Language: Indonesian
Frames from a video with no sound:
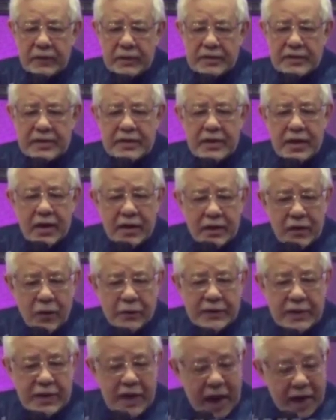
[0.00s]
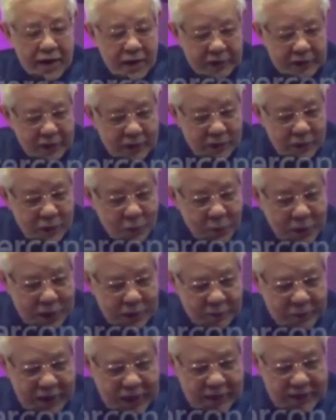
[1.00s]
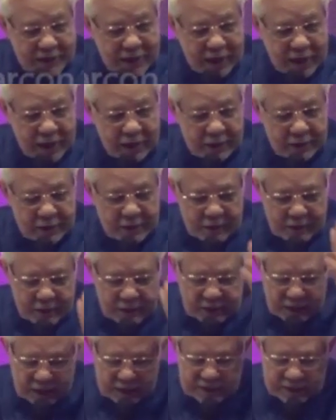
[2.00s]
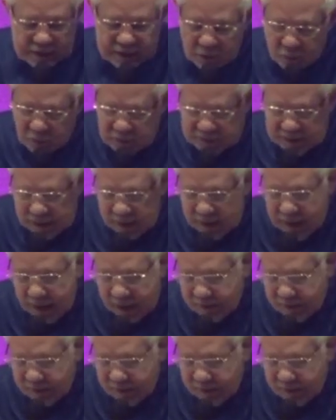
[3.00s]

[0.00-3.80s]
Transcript: Sehingga engkau jadi anak yang luar biasa. Rasanya gue salah